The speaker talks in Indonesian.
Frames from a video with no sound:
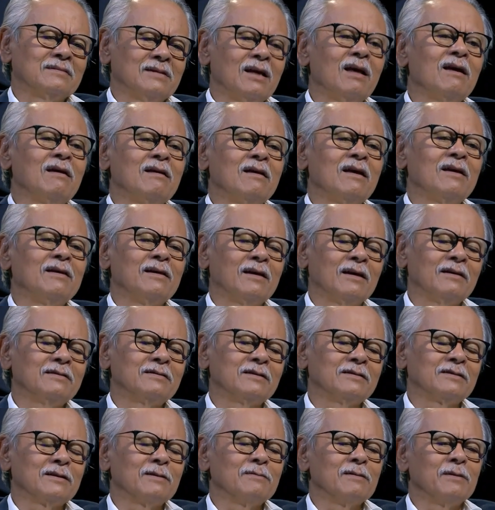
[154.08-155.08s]
Ya ya ya,
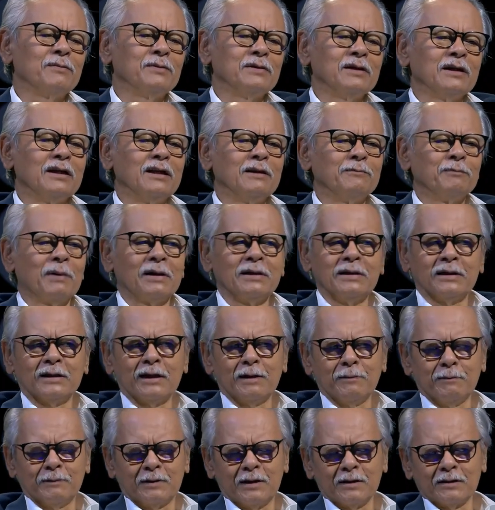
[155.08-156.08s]
sesama penyidik pajak
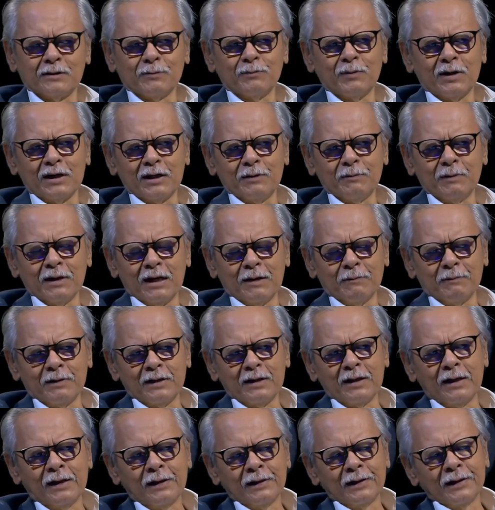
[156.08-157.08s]
kan tersebar di
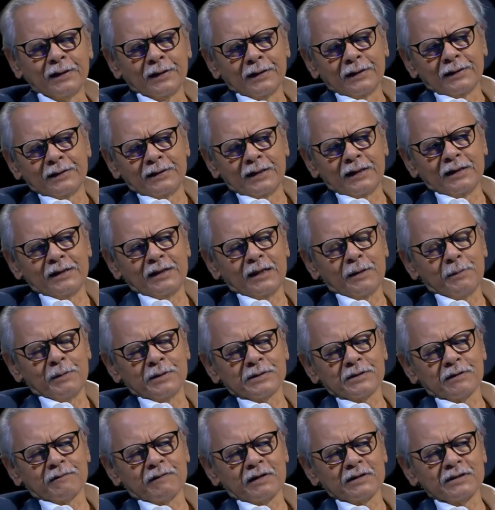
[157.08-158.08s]
mana-mana dan dia
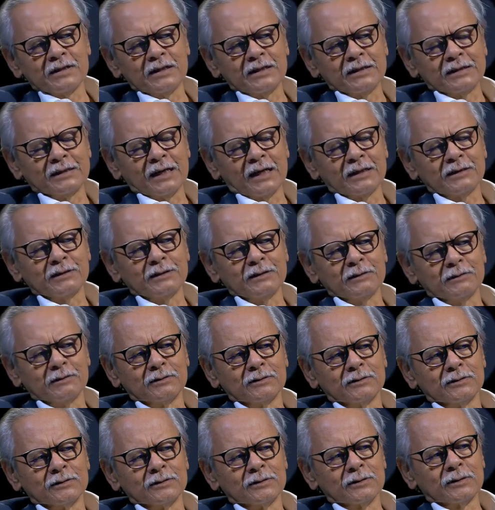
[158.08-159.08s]
bisa fasilitasi
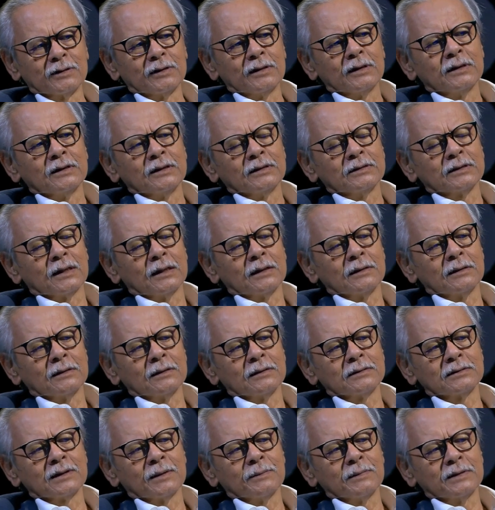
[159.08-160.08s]
untuk eh,
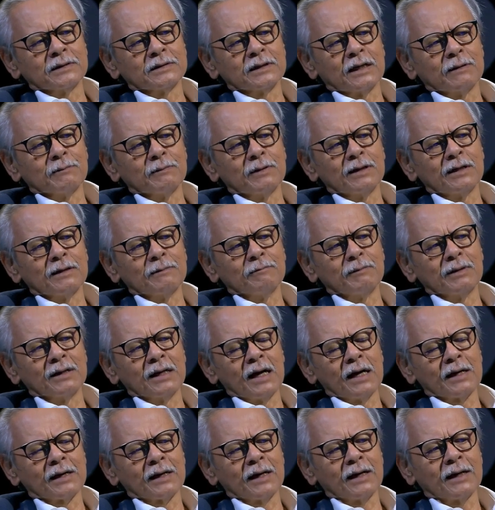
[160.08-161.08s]
sama-sama
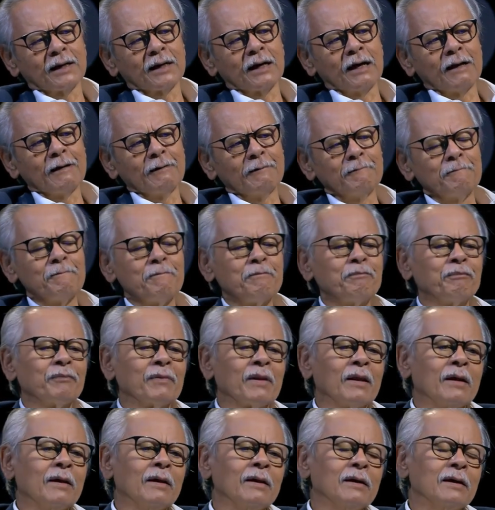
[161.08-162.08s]
mengarahkan
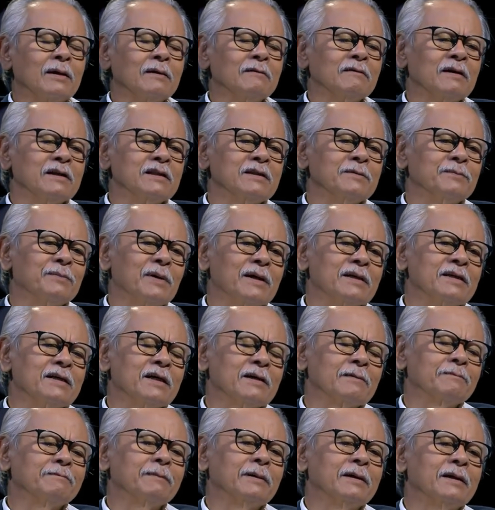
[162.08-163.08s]
uh, wajib
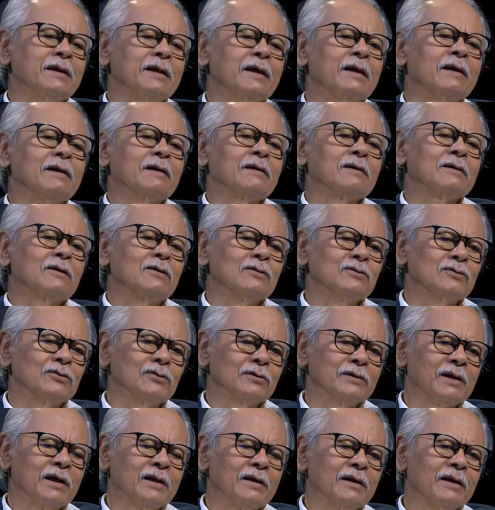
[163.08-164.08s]
pajak pada
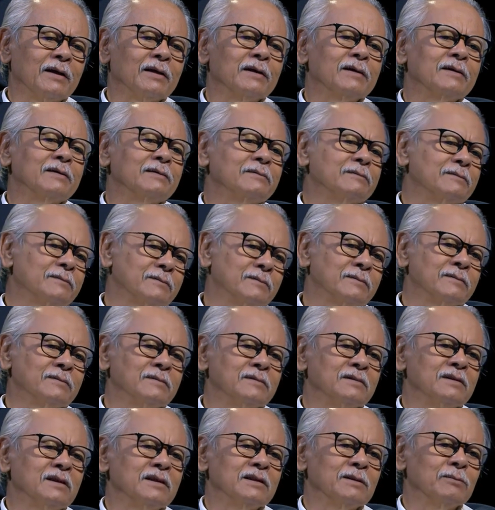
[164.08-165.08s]
konsultan yang
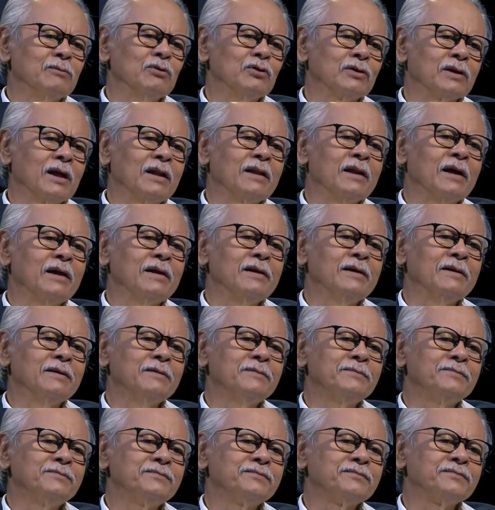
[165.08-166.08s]
disebutkan tadi.
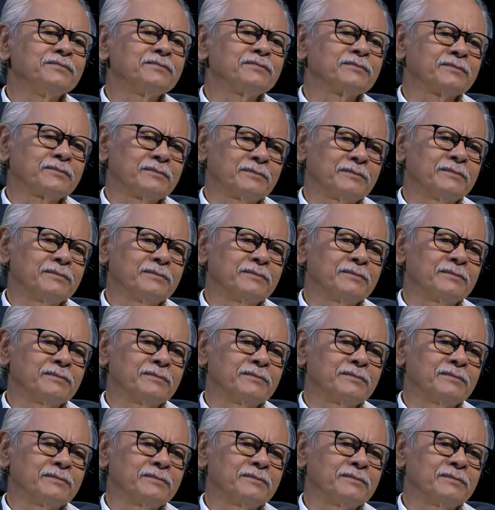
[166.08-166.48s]
Hmm.